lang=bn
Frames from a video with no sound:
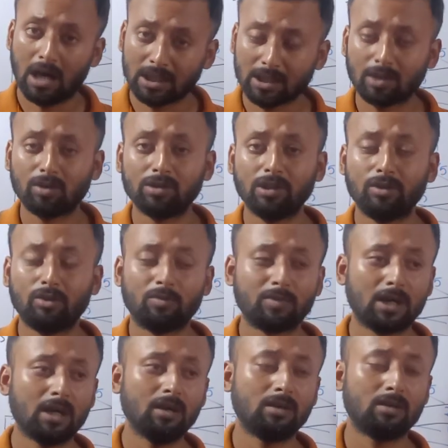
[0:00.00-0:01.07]
আশা করছি
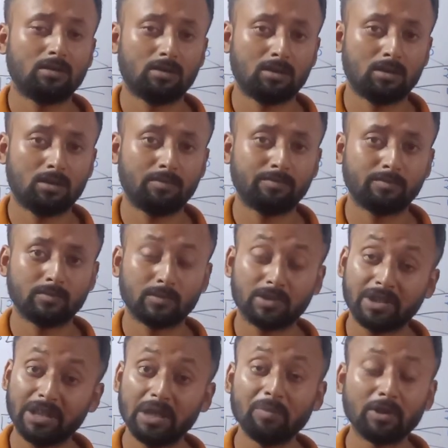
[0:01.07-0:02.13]
তোমরা
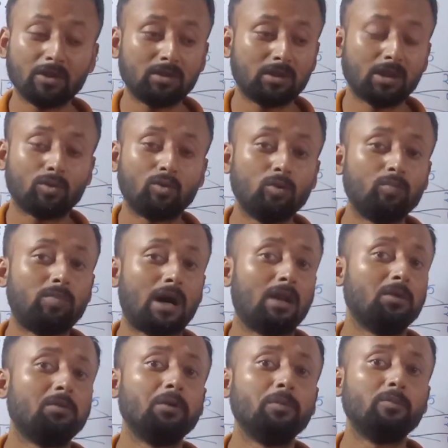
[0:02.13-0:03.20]
ট্রি মেথডটা খুব
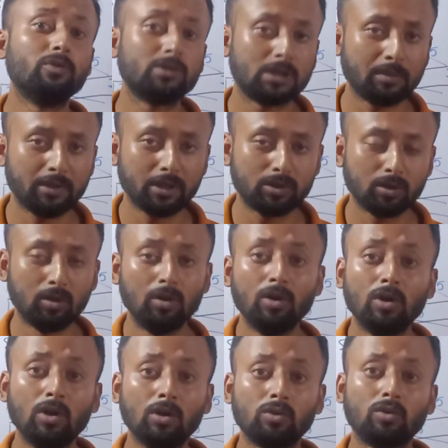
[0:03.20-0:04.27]
ভালোভাবে বুঝতে পেরেছো
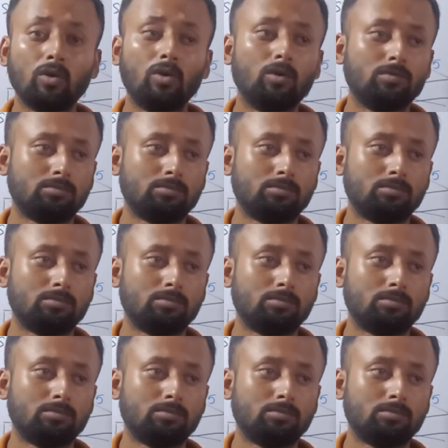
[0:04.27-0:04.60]
তো